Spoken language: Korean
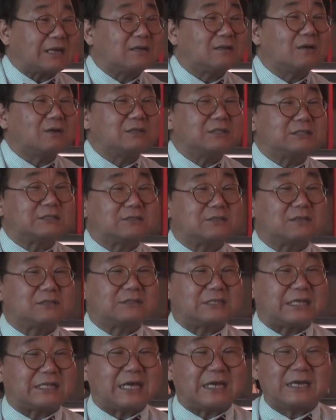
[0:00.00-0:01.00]
다른 어디서
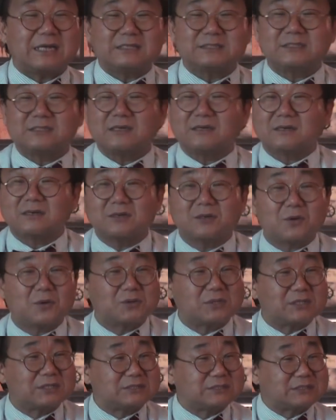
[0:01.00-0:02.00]
재단에서
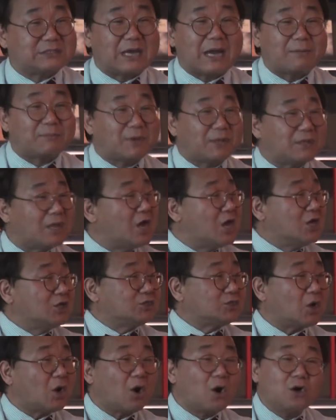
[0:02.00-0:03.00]
끌어오든지 하면
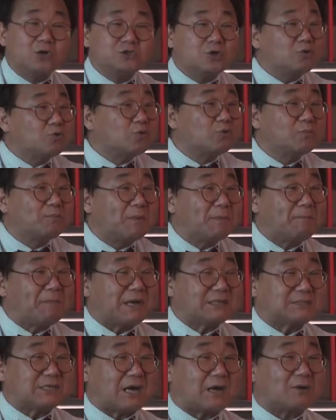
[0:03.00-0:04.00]
전혀
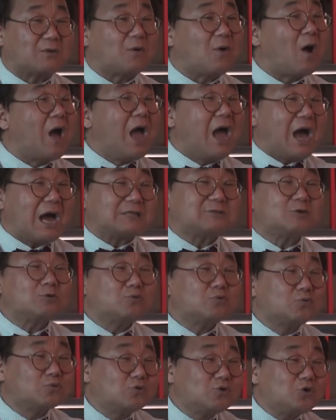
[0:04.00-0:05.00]
궁핍하지 않고 아주
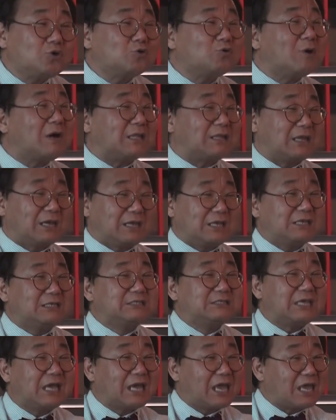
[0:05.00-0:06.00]
훌륭한
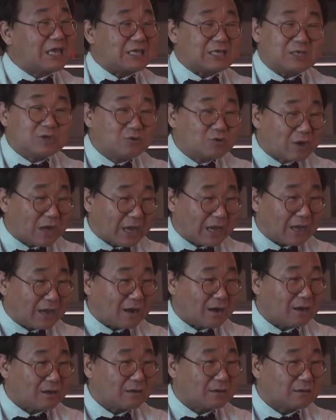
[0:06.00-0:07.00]
인생의
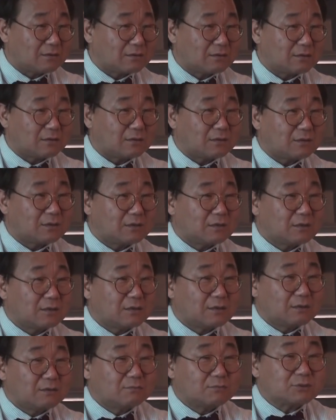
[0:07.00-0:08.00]
이유예요.
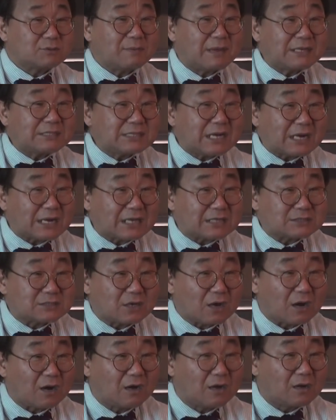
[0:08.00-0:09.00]
무슨 말인지
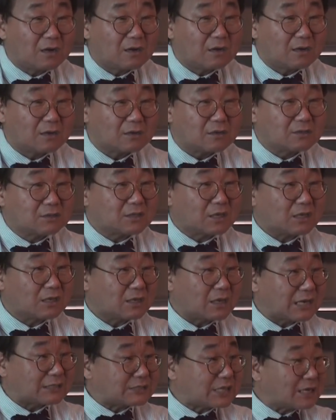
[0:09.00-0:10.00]
알겠죠? 그건
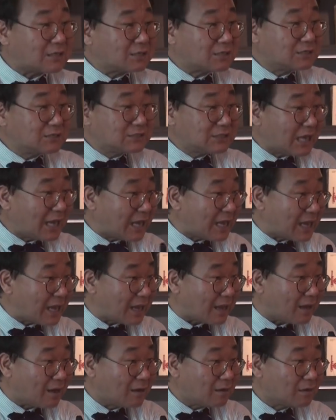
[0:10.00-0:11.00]
가장 큰
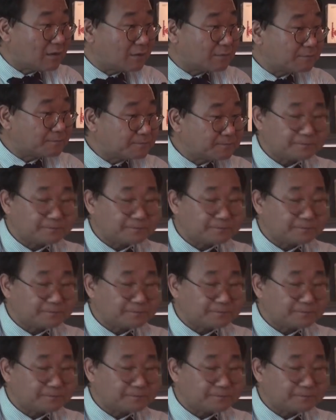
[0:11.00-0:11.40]
차이예요.